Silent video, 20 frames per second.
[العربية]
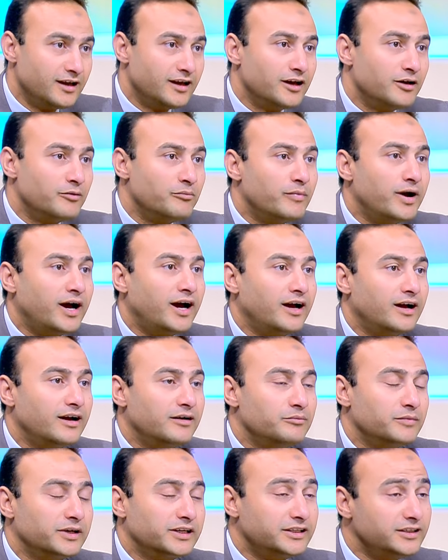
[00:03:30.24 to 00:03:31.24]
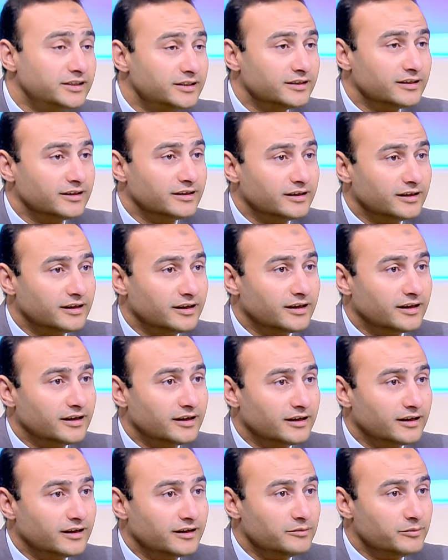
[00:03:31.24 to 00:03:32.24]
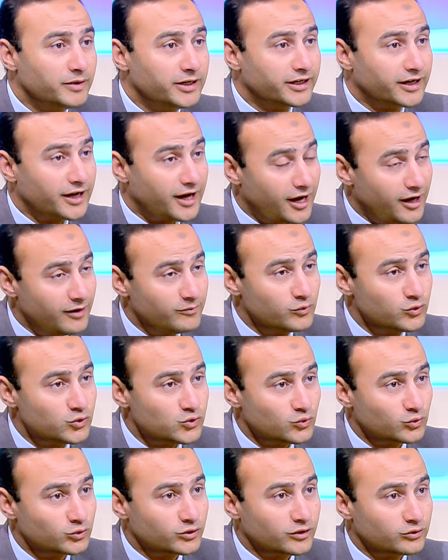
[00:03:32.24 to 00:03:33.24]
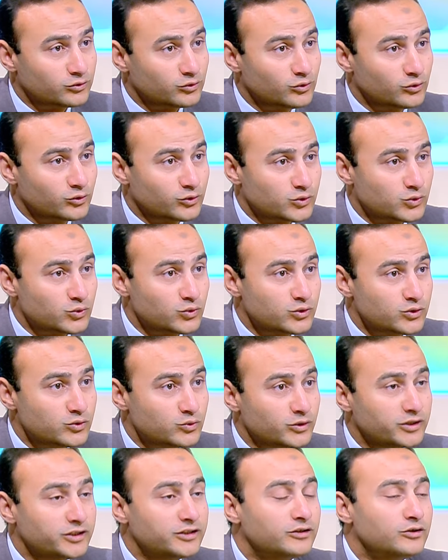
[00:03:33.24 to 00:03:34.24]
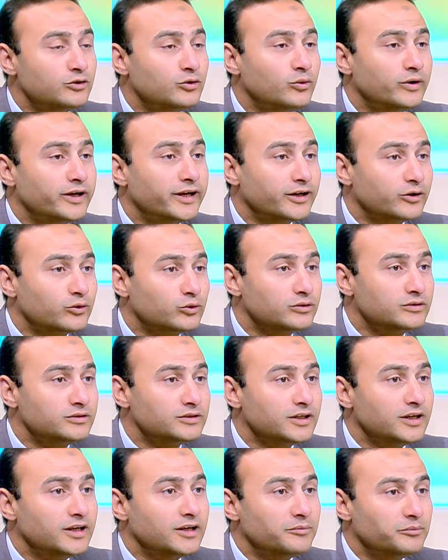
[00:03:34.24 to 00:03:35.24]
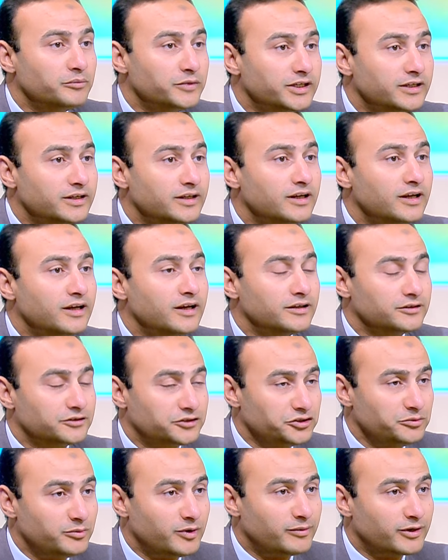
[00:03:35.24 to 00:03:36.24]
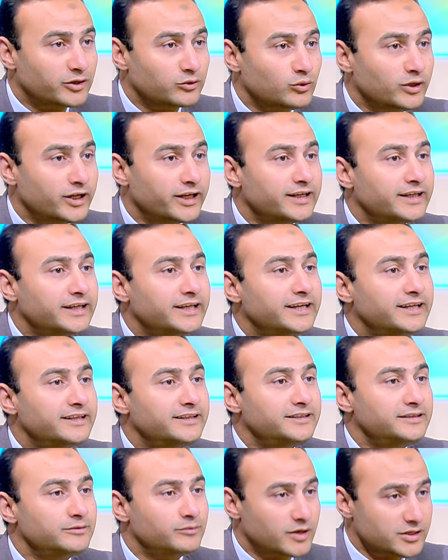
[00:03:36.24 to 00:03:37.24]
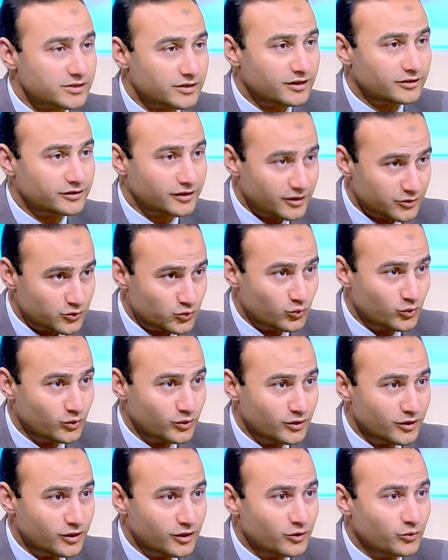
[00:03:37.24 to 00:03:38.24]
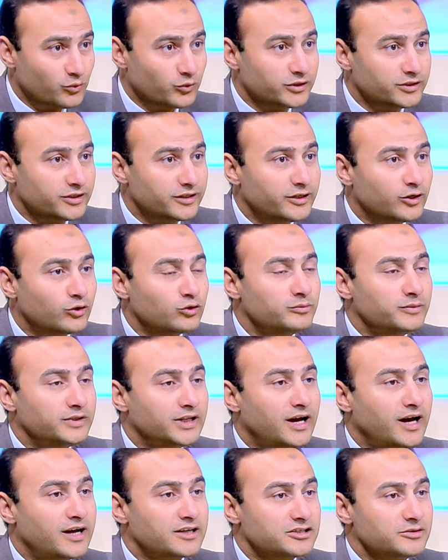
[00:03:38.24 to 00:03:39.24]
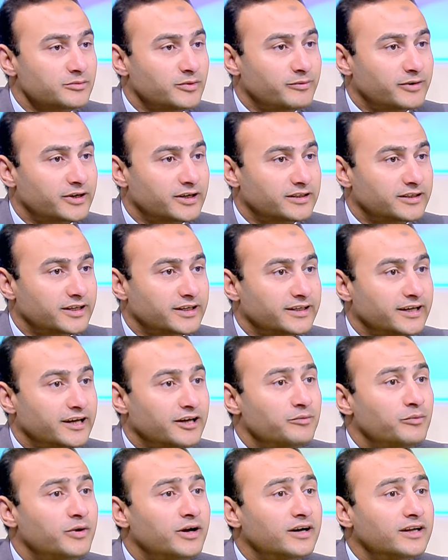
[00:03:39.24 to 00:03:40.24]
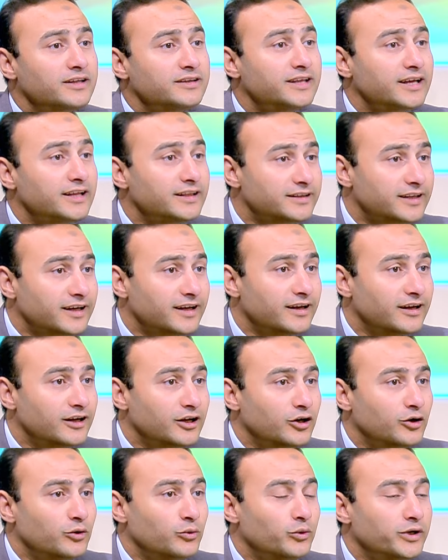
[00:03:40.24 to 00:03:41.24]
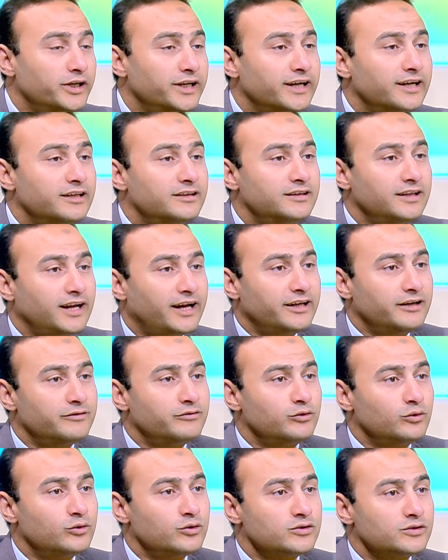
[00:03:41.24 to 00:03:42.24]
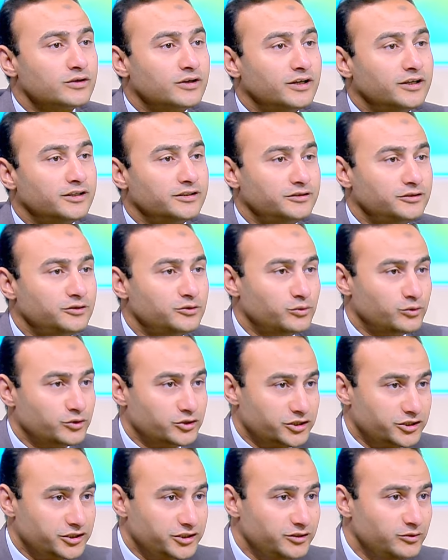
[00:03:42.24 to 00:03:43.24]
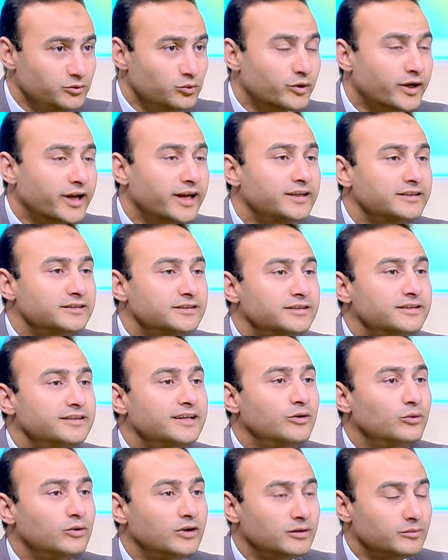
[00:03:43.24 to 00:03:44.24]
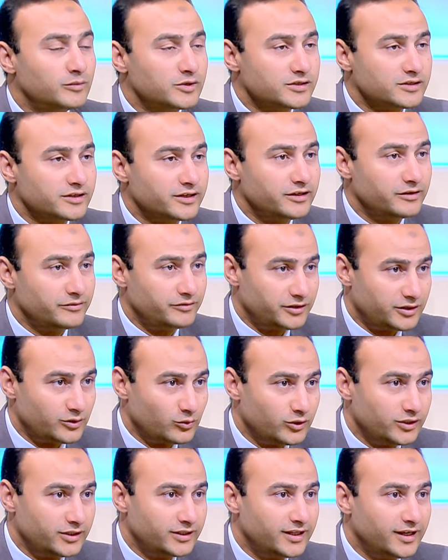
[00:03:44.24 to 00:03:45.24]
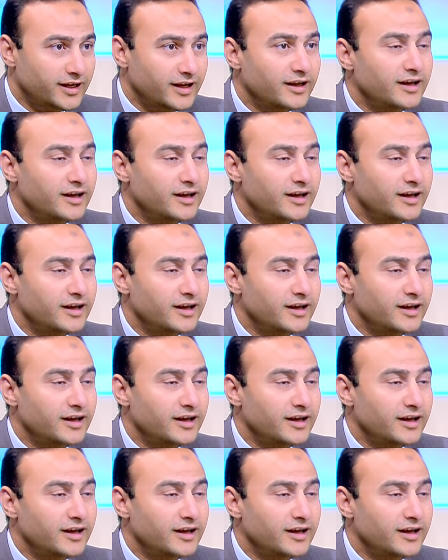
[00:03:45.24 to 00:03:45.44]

مع مجيء الملك أحمس وطرده الهكسوس وقدر إن هو ياخد من طيبه برضو لان هي دي مسقط راسه أيوة. وقدر ان ياخد منها عاصمه مره ثانيه المره الثالثه وهي جت الحقيقه في الاسره 22 وكانت الدوله المصريه في التوقيت ده